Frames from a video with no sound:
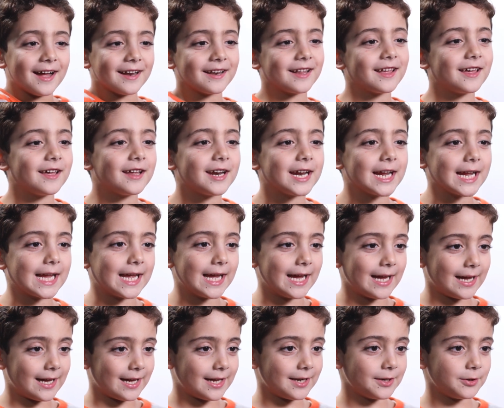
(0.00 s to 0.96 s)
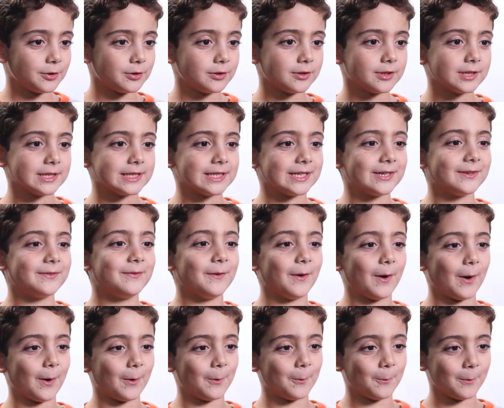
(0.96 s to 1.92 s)
انا ركان صف
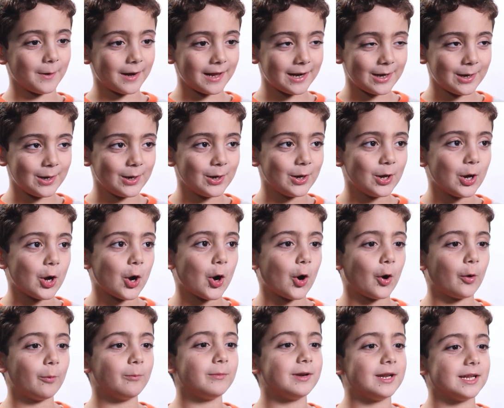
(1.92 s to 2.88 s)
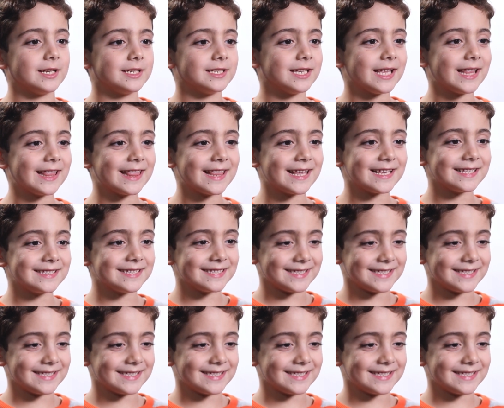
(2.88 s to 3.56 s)
اول عمري ست